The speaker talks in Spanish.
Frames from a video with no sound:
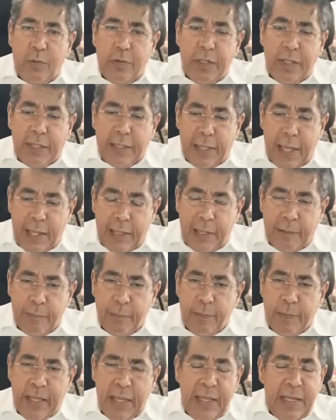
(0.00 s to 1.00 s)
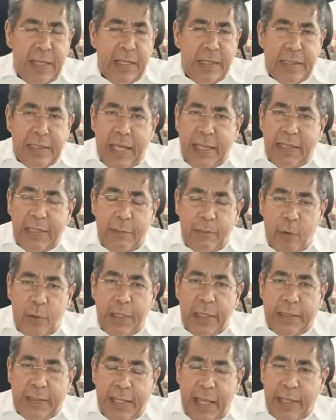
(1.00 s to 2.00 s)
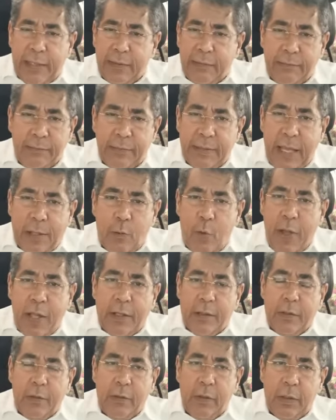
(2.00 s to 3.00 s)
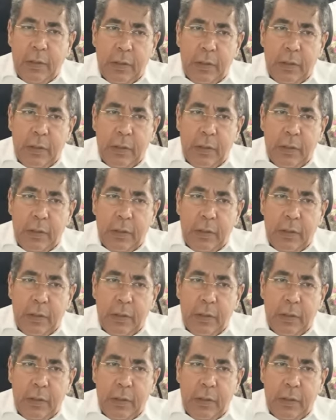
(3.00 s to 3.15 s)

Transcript: Dominicana. Nadie puede estar de acuerdo